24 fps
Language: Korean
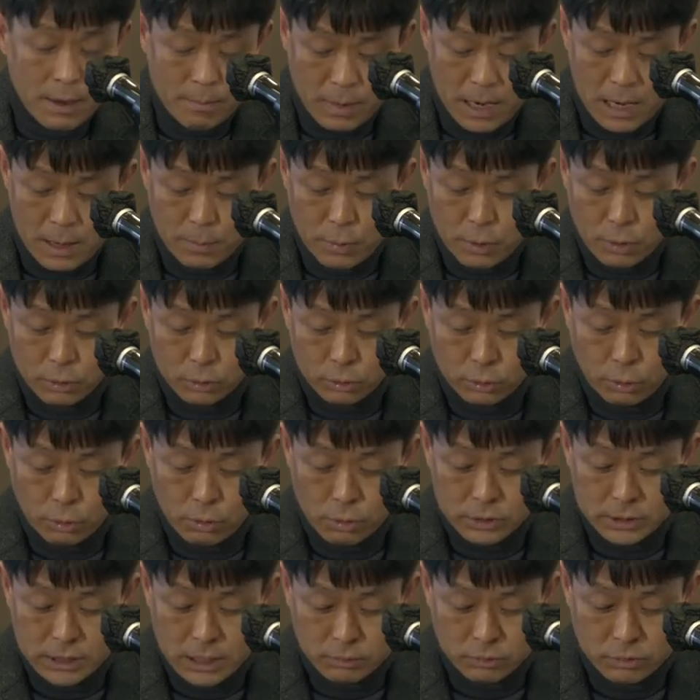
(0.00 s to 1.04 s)
발표,
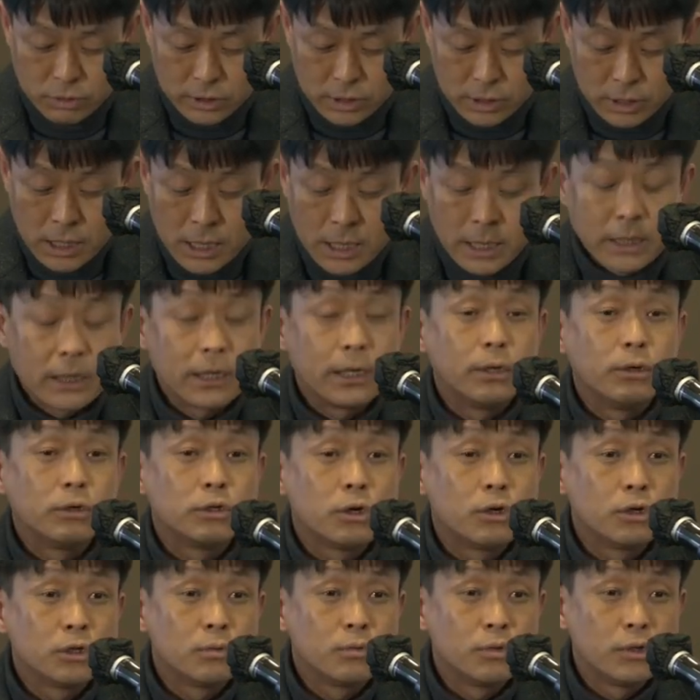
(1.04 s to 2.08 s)
토론자분들 그리고
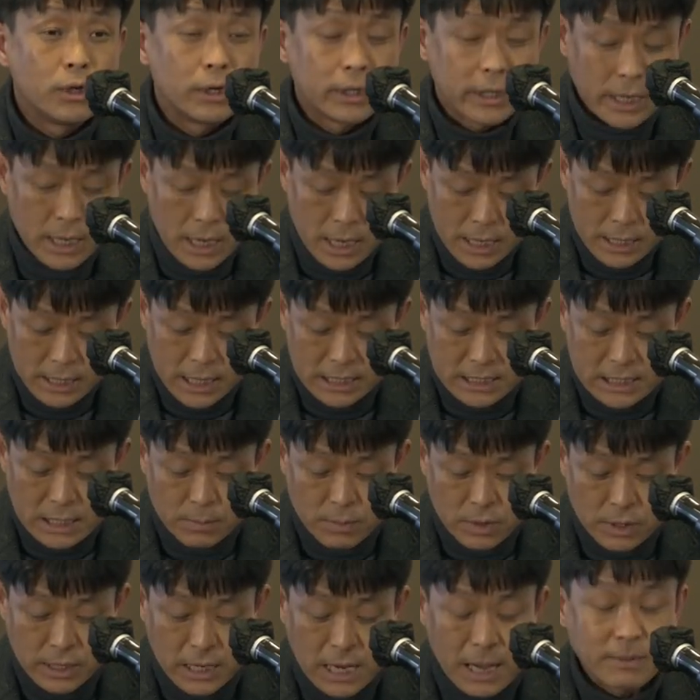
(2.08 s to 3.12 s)
청중분들께 다시
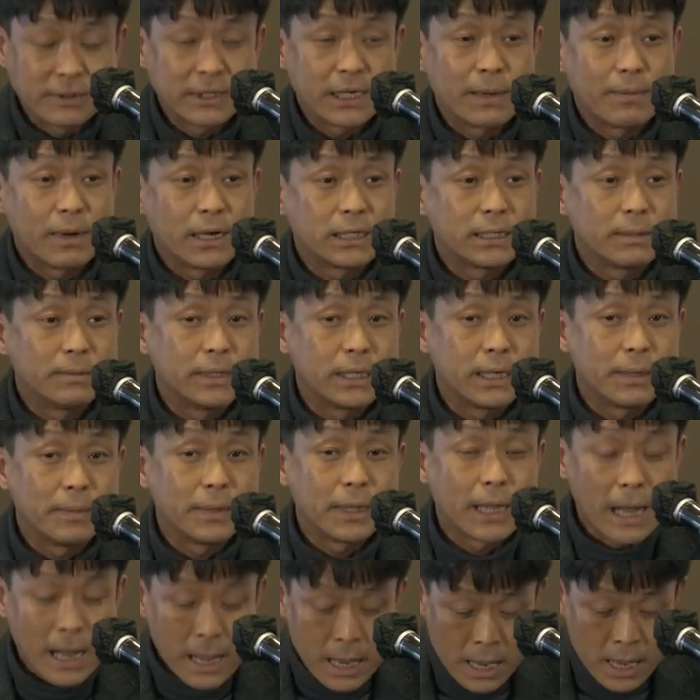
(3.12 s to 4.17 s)
한번 감사의 말씀 을
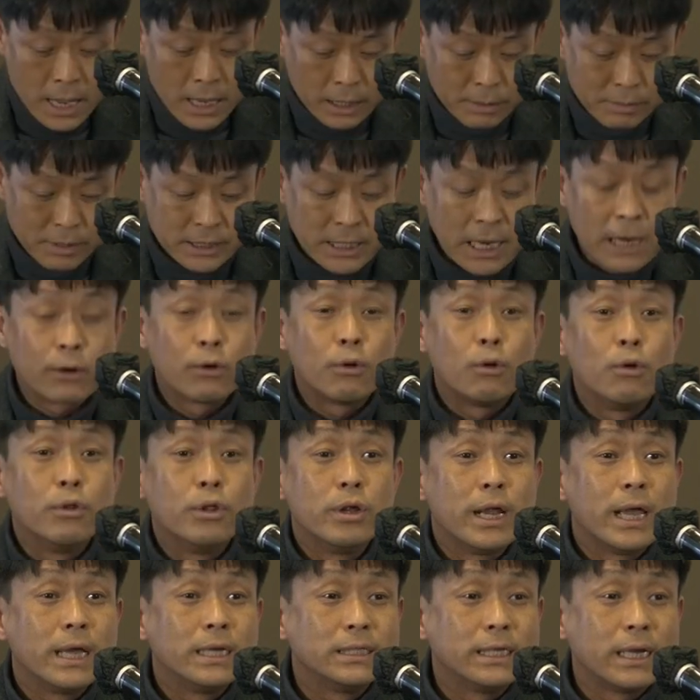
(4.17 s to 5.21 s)
드립니다. 그럼 이상으로
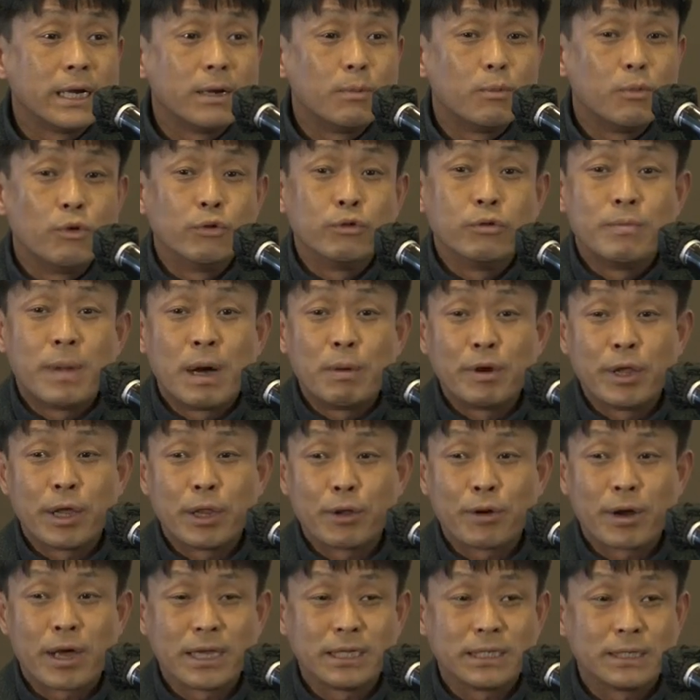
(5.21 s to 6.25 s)
오늘 행사를 모두
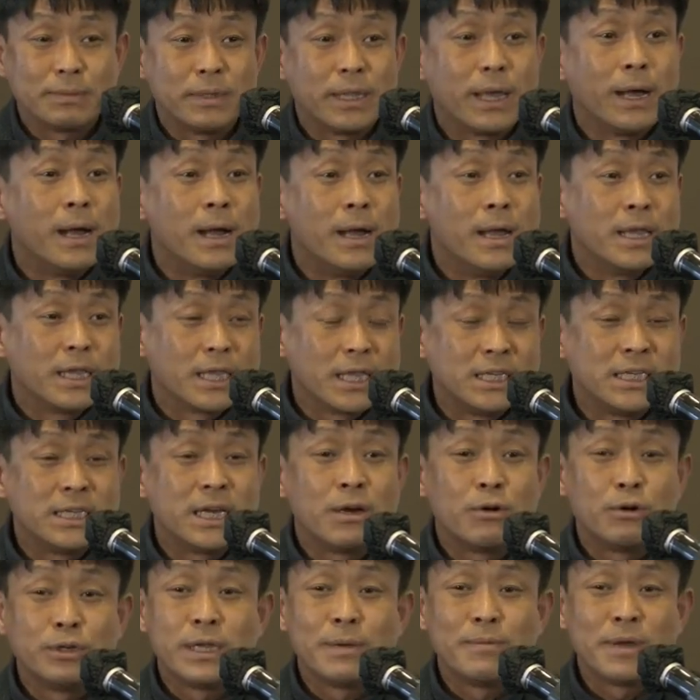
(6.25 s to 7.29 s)
마무리하도록 하겠습니다. 긴
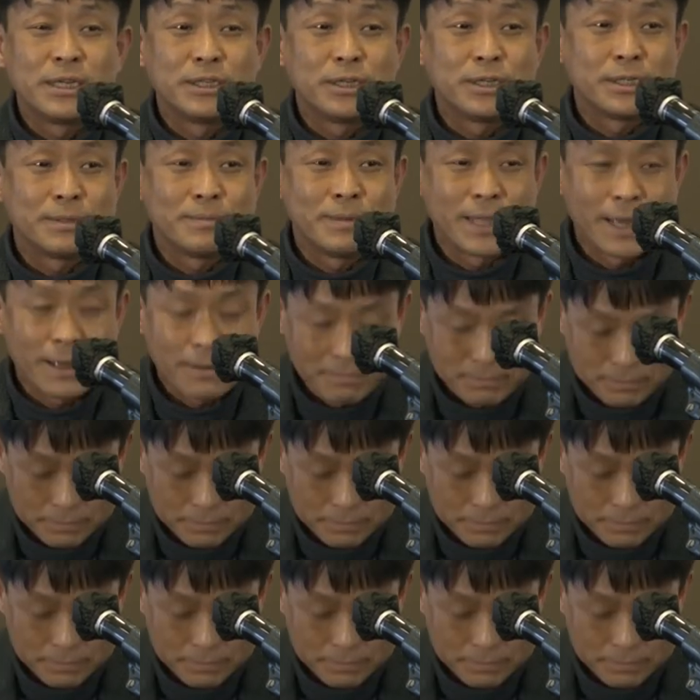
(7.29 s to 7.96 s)
시간 고생 많으셨습니다.